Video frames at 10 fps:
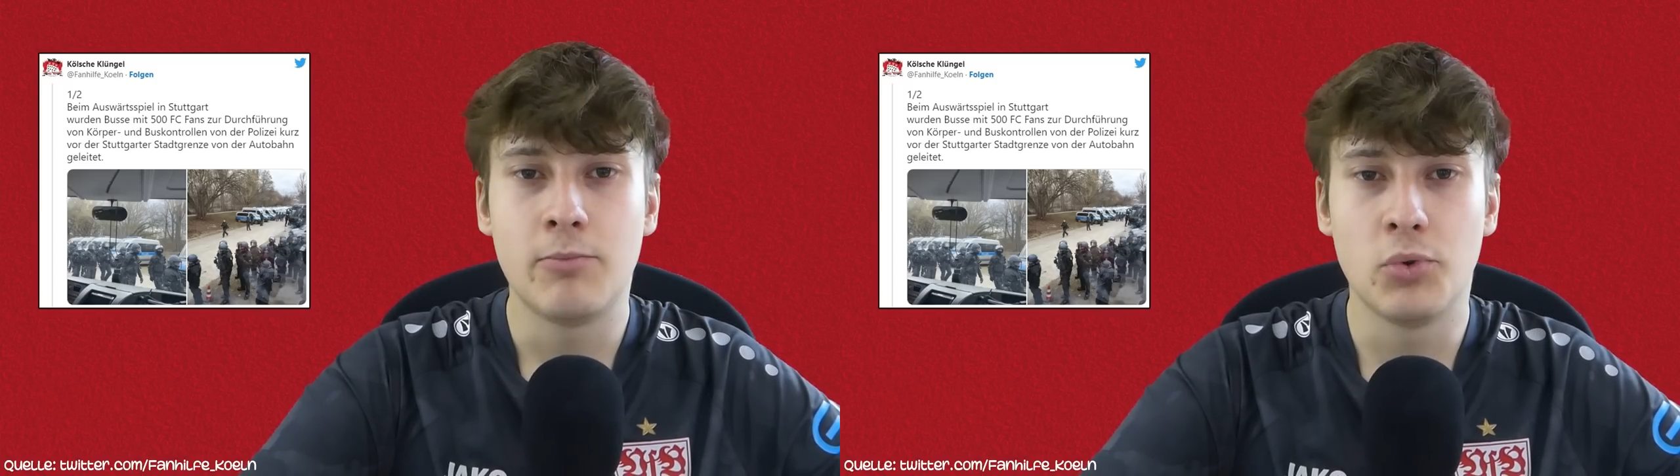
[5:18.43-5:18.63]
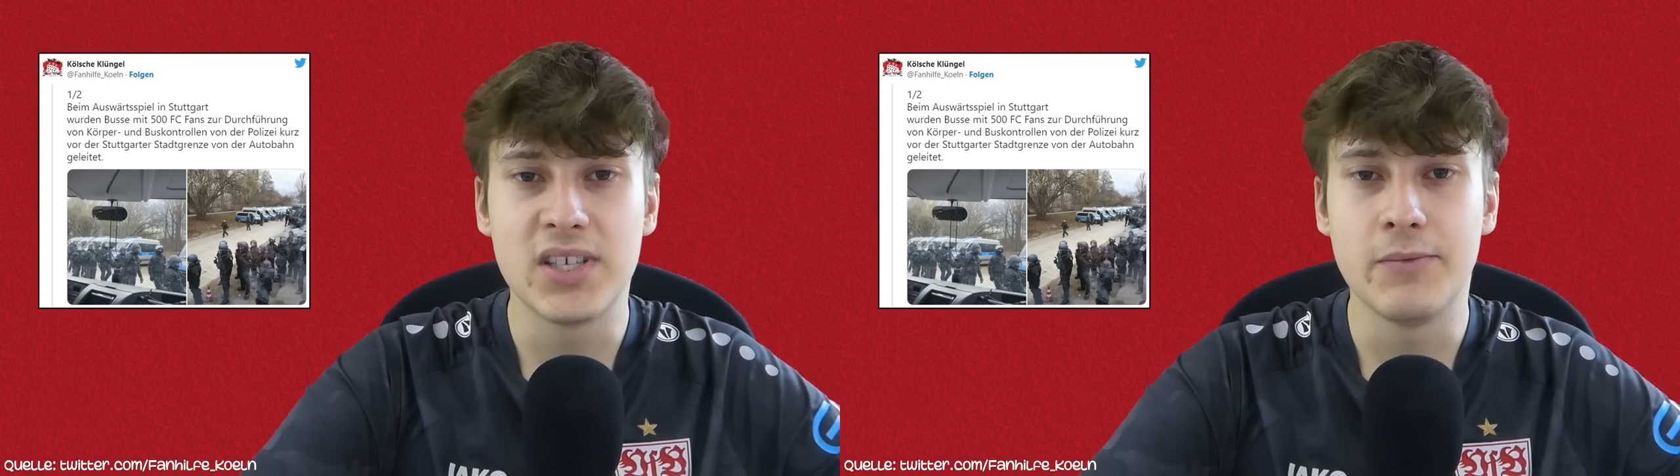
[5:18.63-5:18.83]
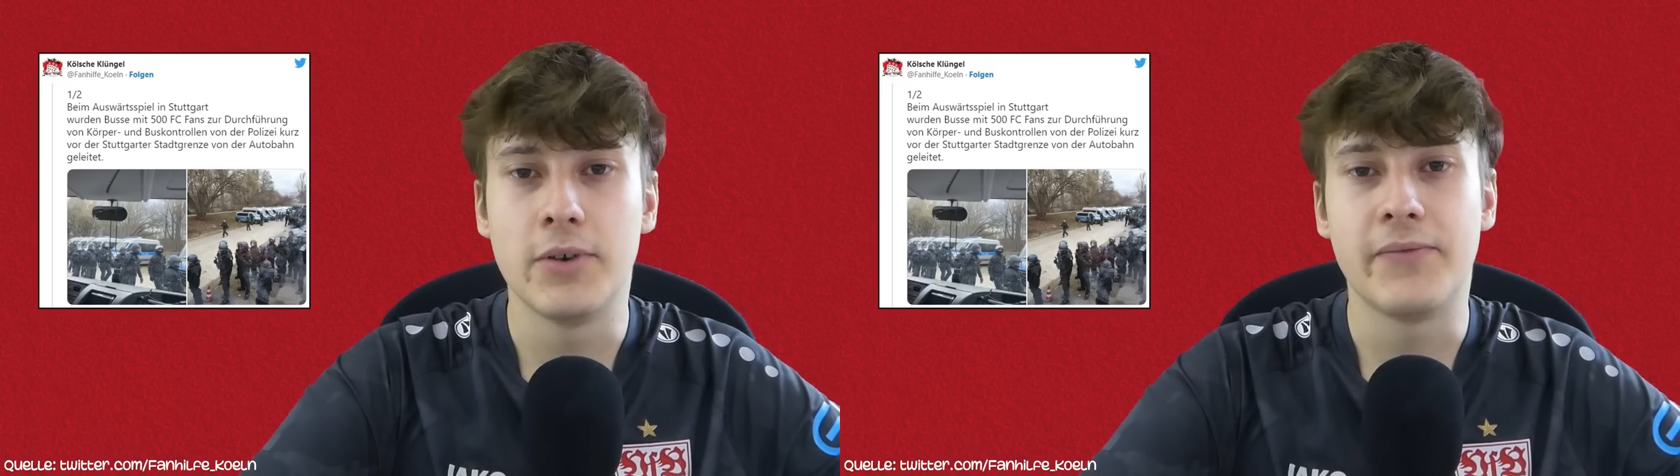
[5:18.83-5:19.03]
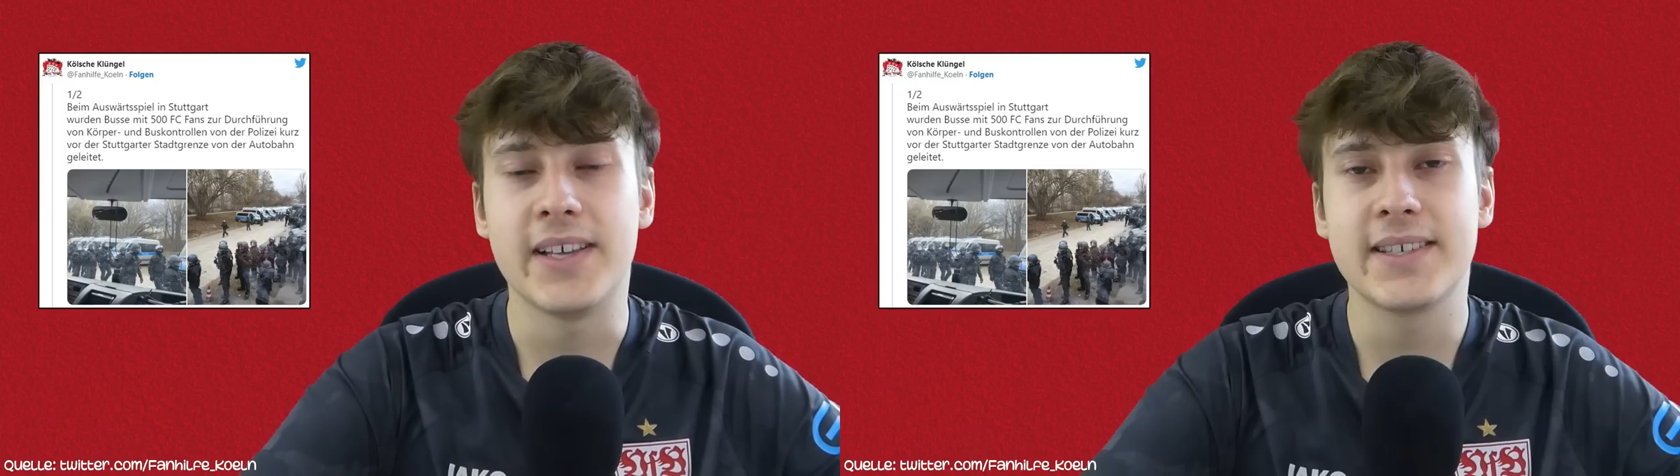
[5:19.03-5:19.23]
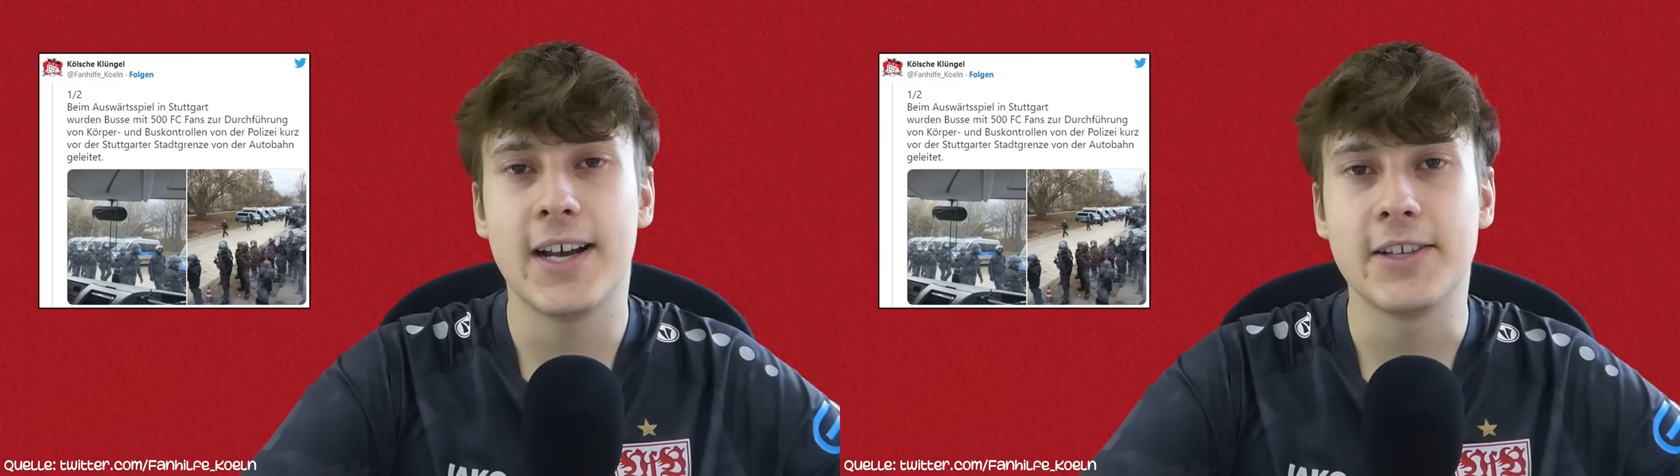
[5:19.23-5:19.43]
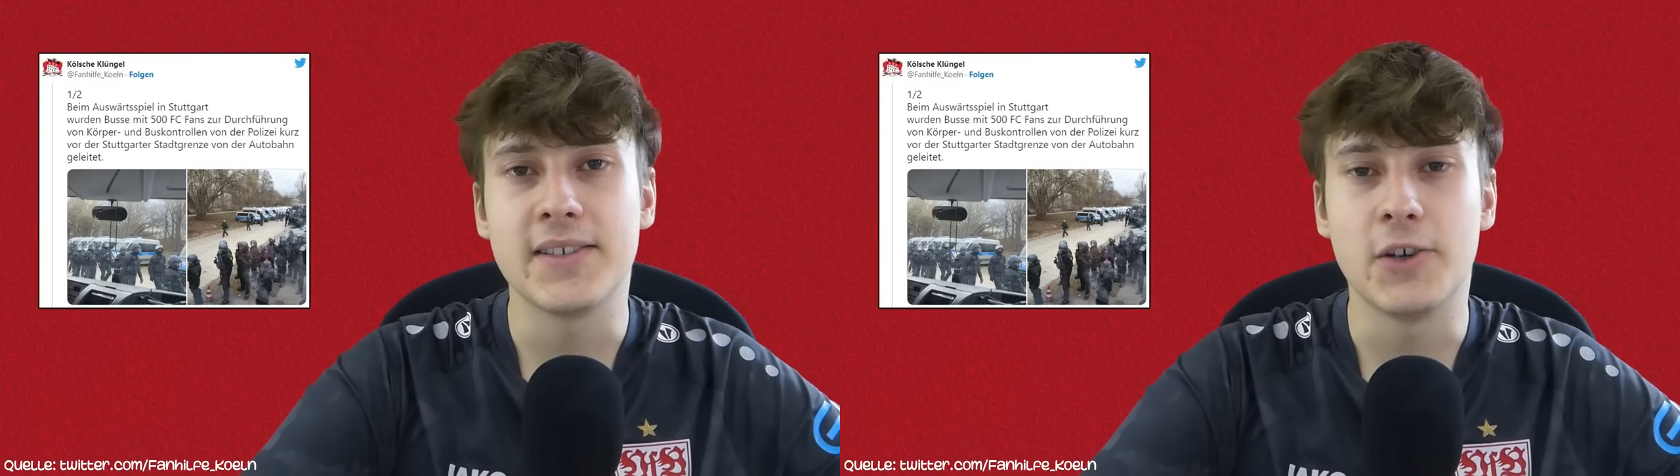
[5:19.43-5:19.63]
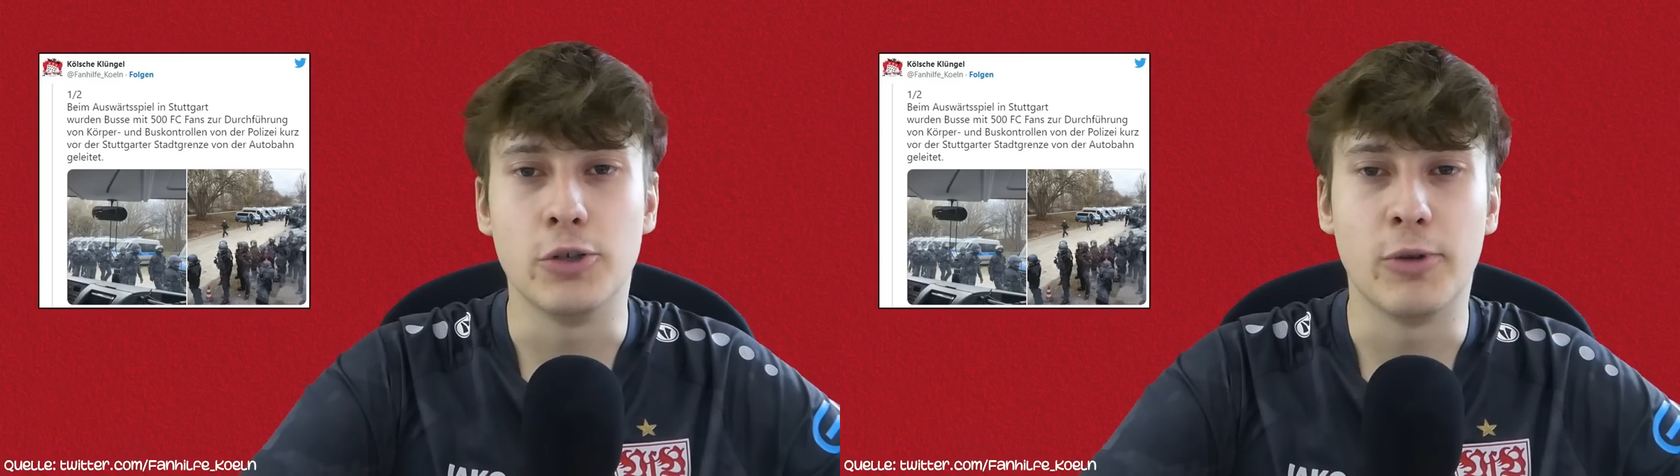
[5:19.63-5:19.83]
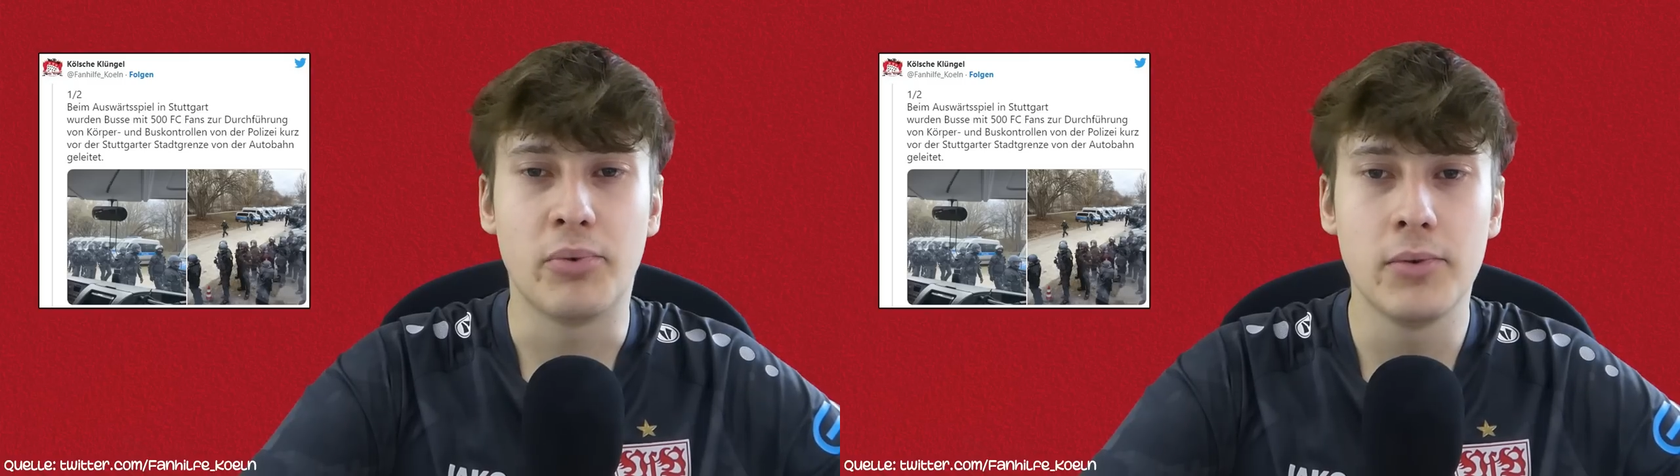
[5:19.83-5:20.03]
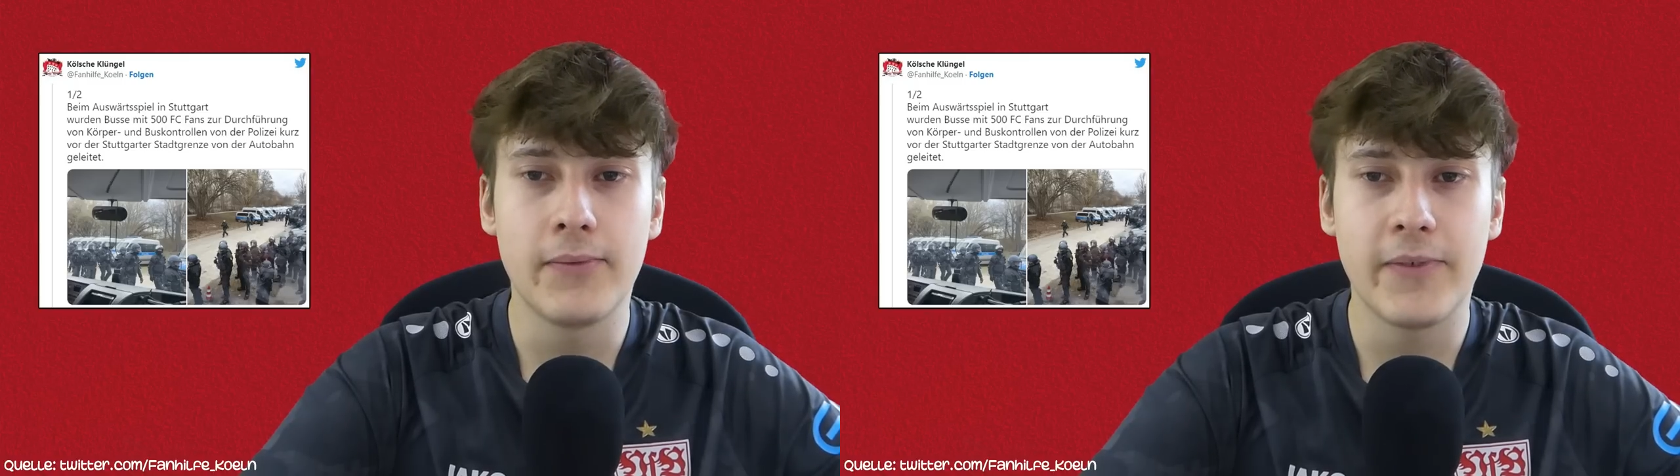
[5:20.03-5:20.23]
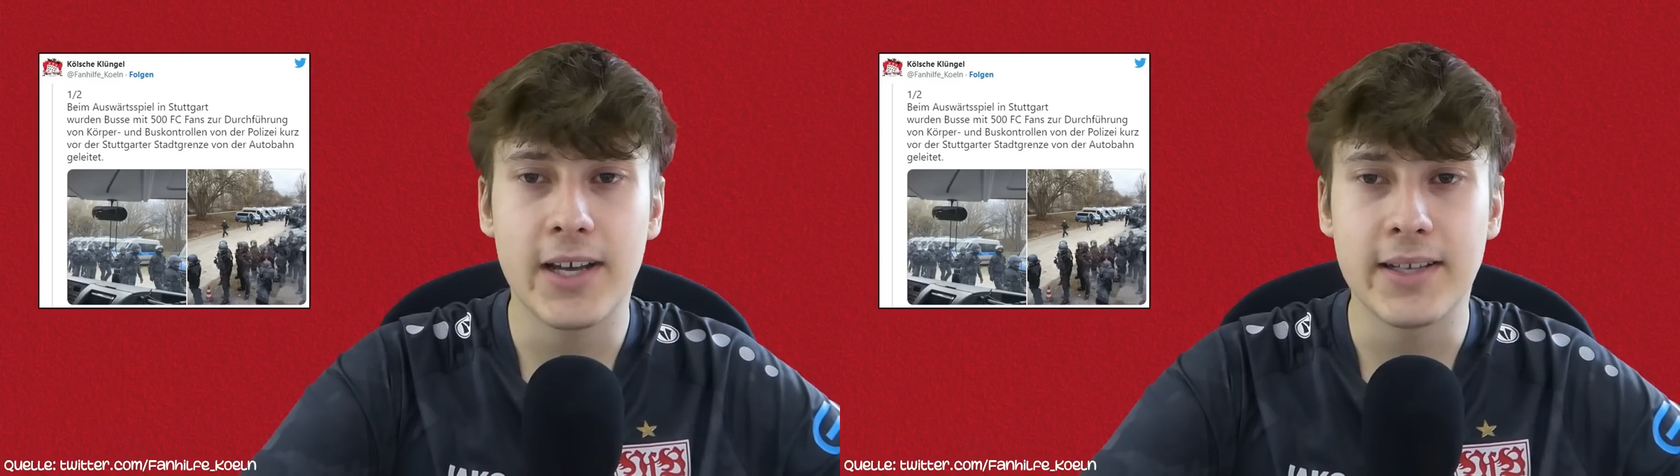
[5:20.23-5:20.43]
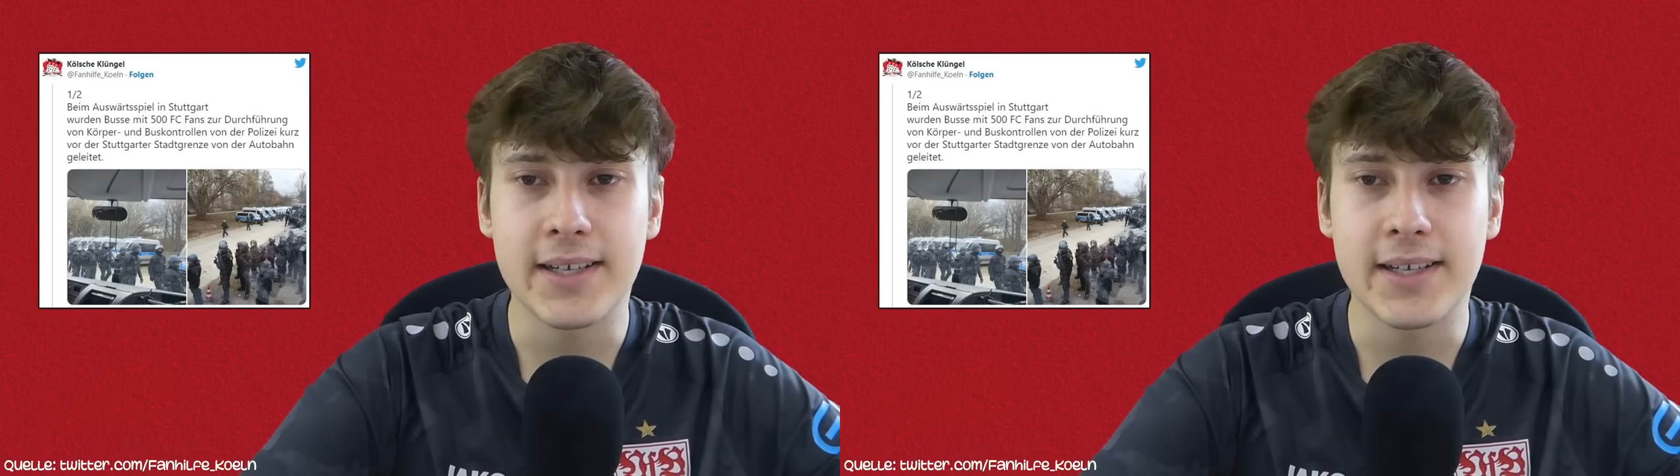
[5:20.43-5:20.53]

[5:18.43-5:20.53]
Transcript: Busse wurden festgehalten, sollten überprüft werden.